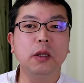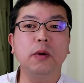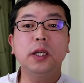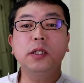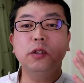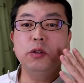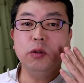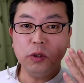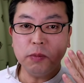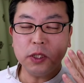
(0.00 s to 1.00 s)
ではなぜ
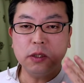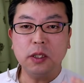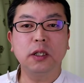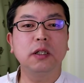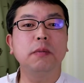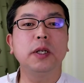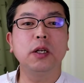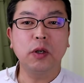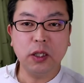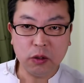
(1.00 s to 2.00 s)
強いマッサージがダメ
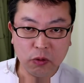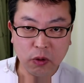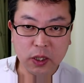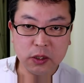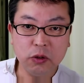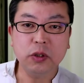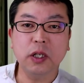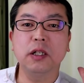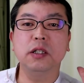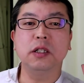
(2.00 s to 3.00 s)
なのかというお話を
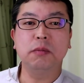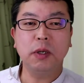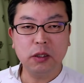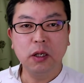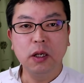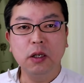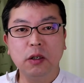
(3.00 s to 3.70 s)
先にします。